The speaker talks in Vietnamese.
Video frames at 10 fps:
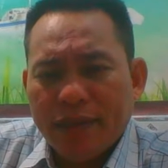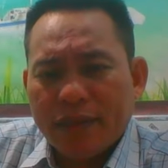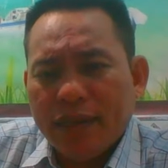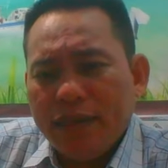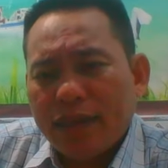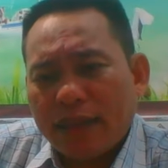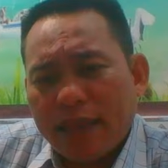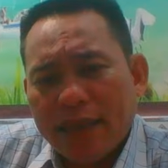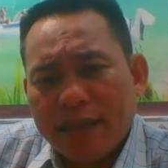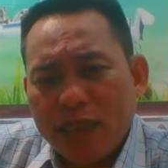tính là
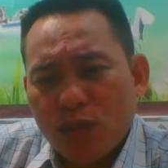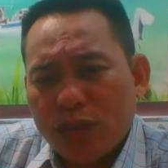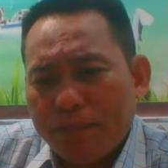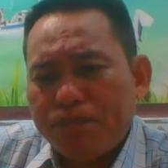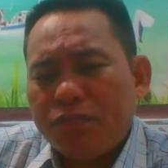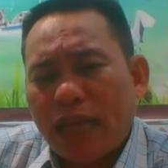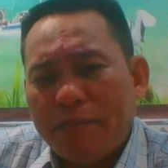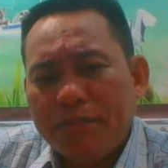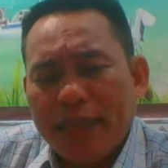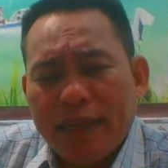tiền youtube
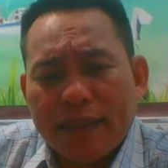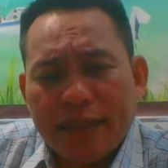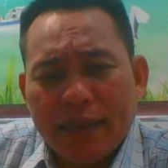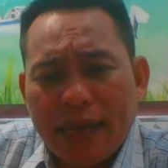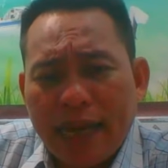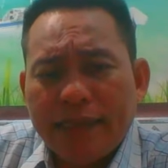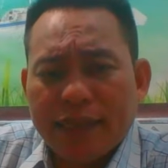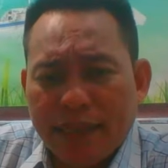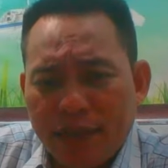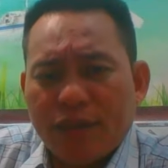thậm chí cái tiền an
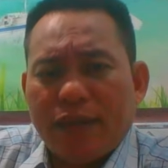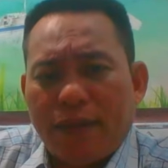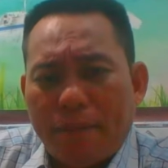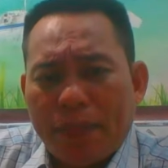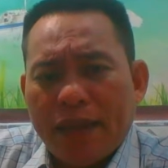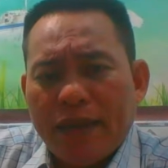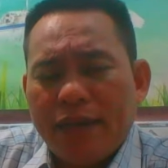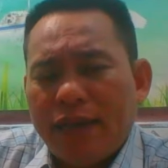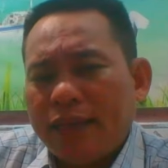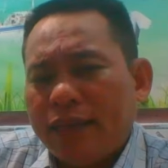sinh của nó
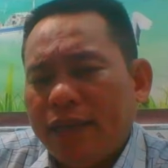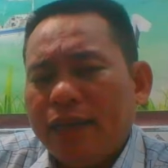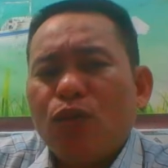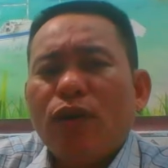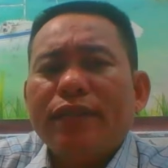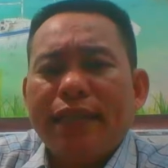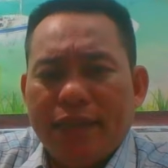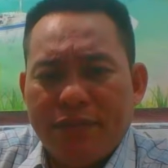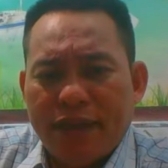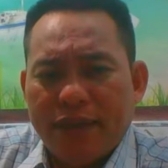là những cái khoản tiền
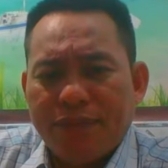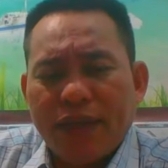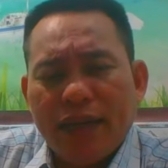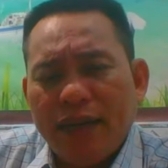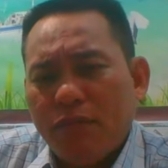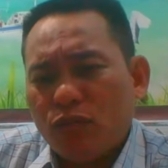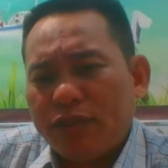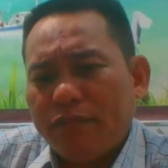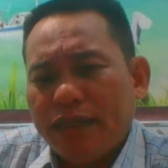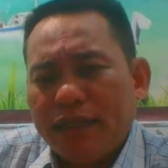như vậy đây là một
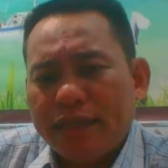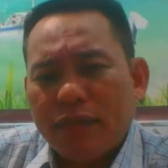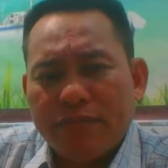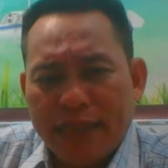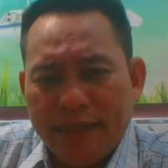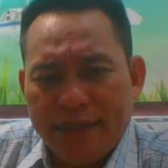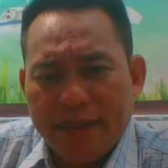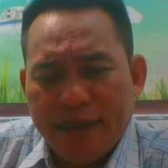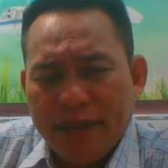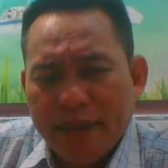trong những thông tin
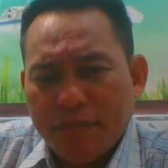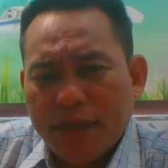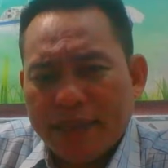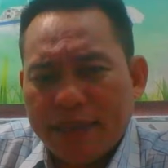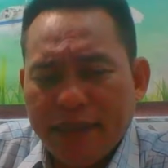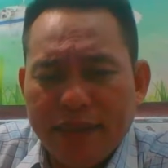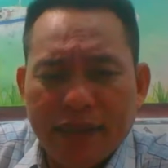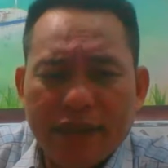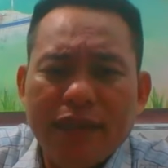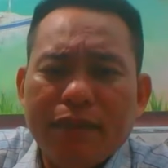mà chính
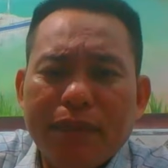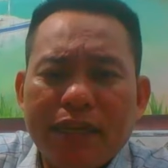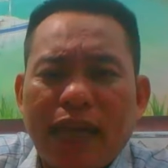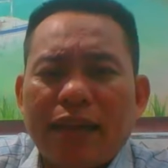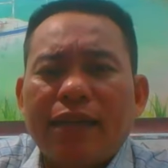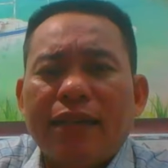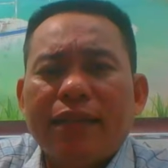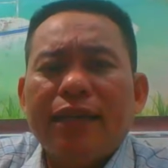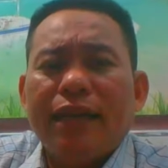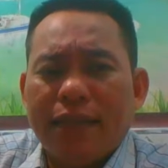những người bên cạnh cảnh
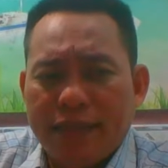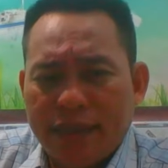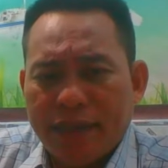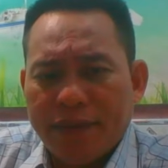tê đã chia sẻ